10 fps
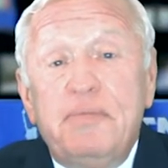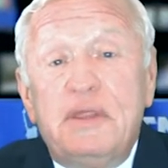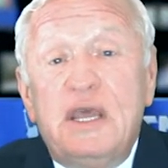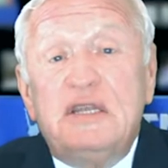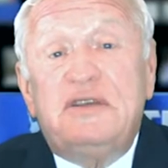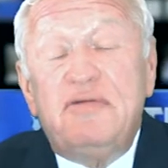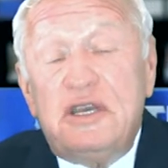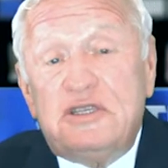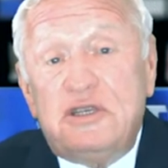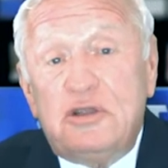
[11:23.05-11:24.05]
на
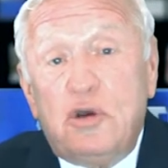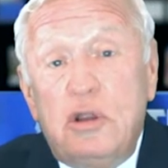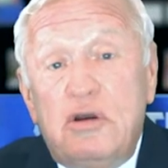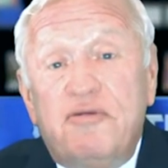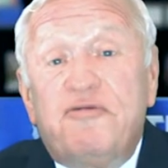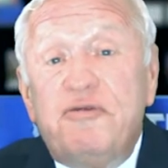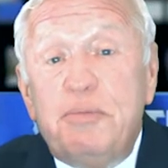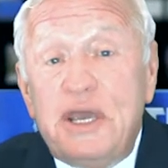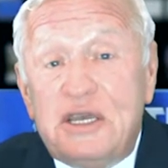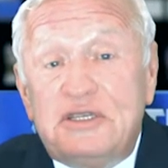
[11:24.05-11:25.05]
200 долларов в
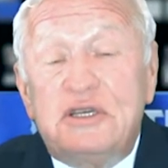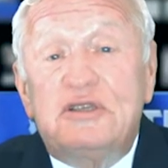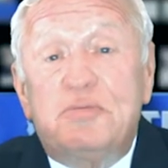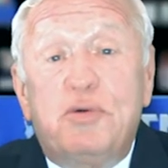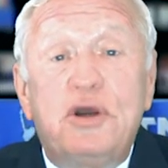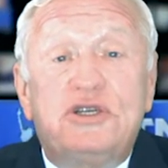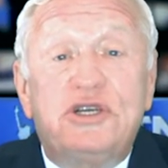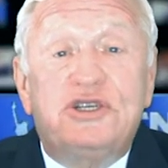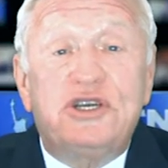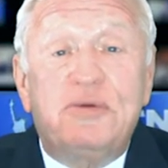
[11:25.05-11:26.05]
месяц
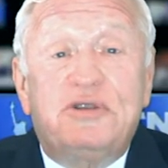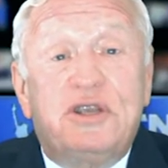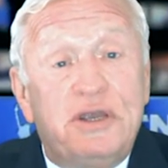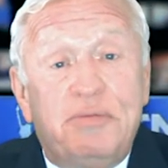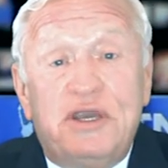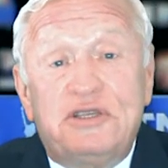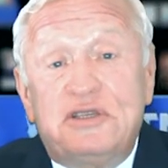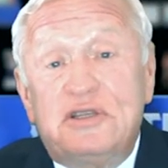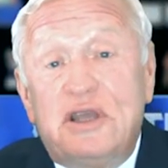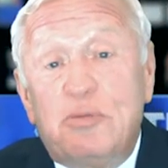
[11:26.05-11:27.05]
больше, чем три
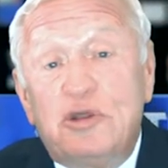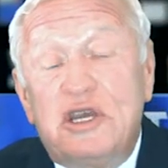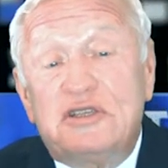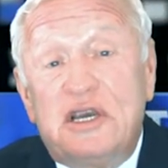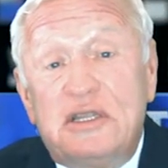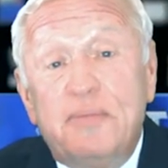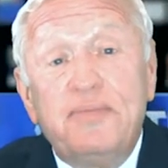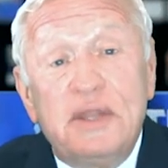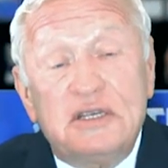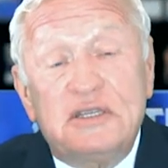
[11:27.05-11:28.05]
месяца тому назад.
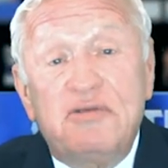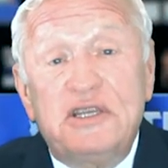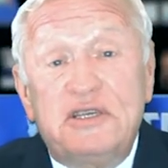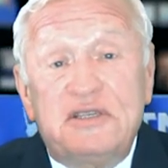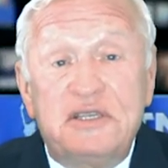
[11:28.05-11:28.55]
Оставайтесь с